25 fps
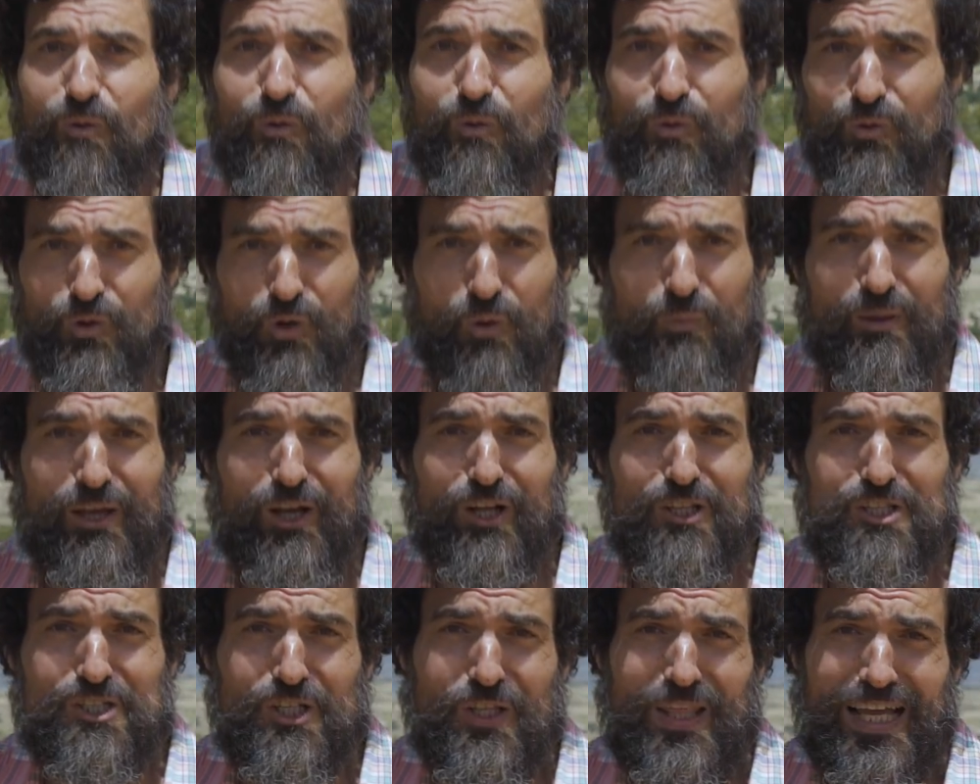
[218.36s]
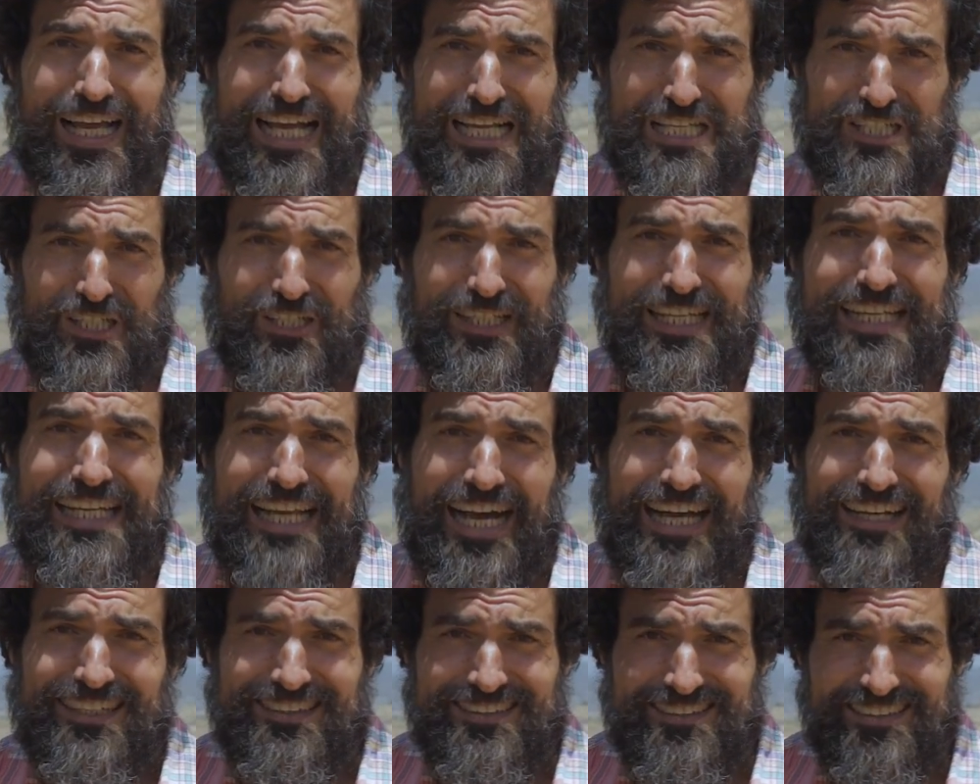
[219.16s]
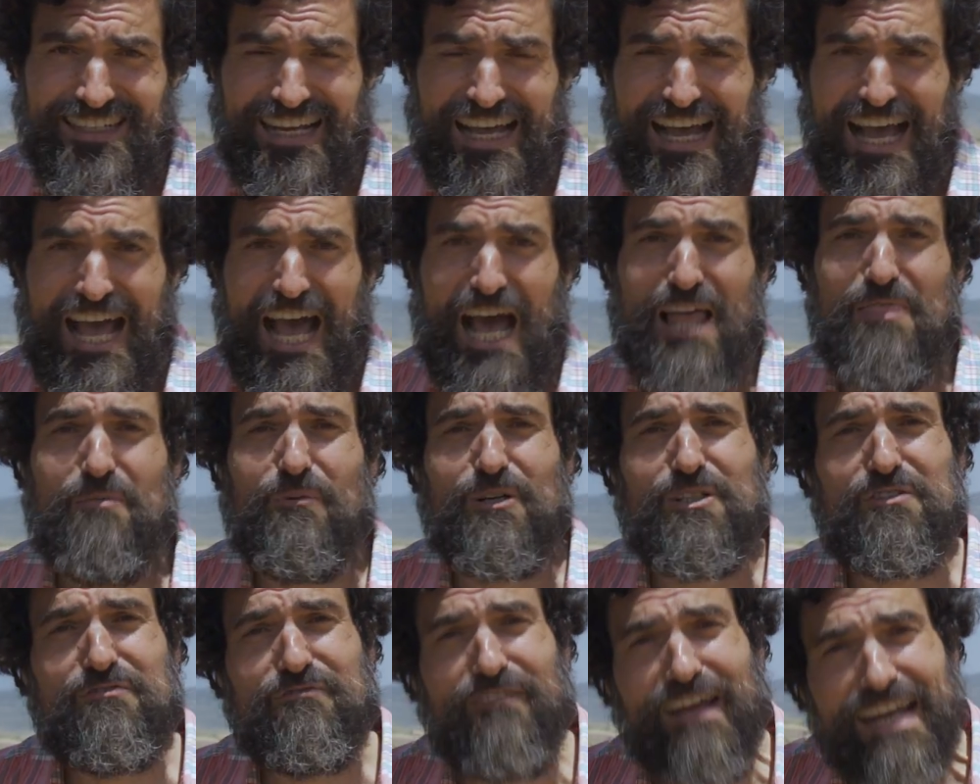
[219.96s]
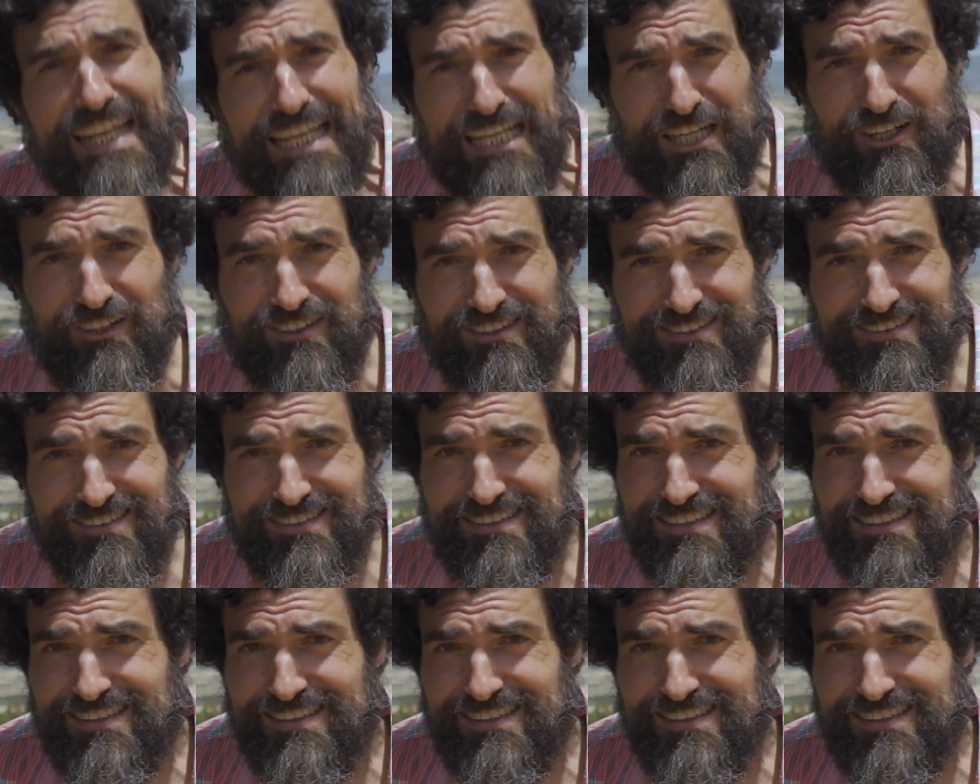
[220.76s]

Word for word: Un V8 de gasolina, atmosférico,